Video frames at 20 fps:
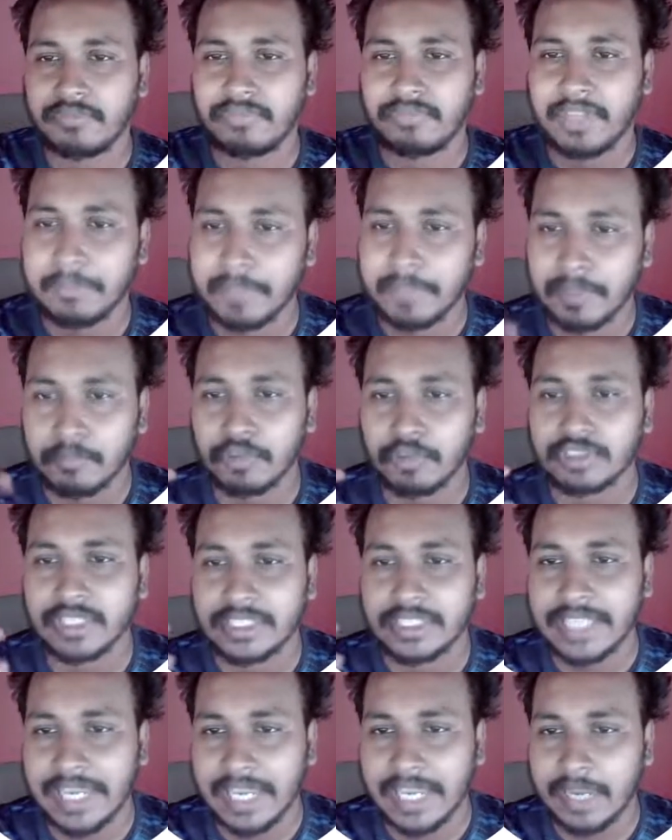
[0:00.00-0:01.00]
ফ্লিপের
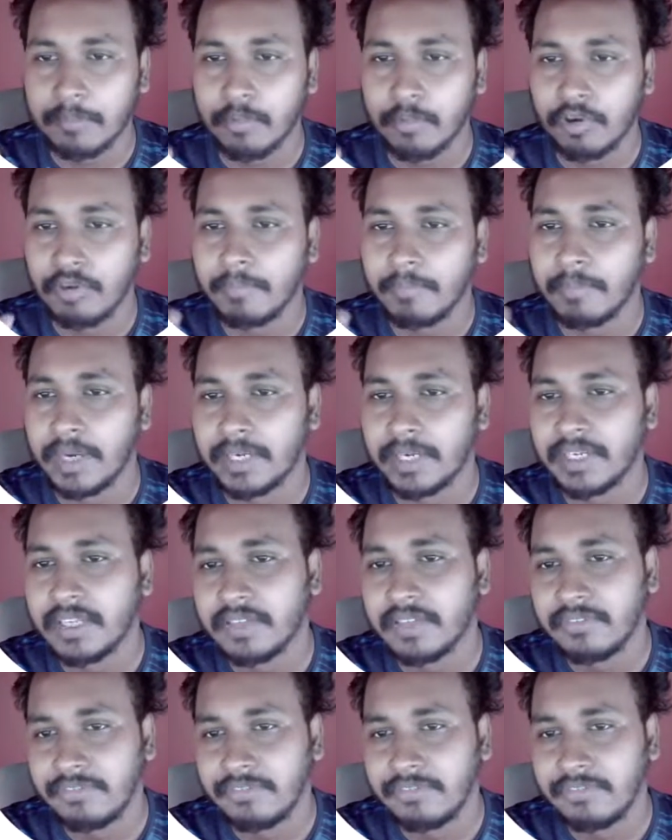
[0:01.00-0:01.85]
মধ্যে দেখাবো বাট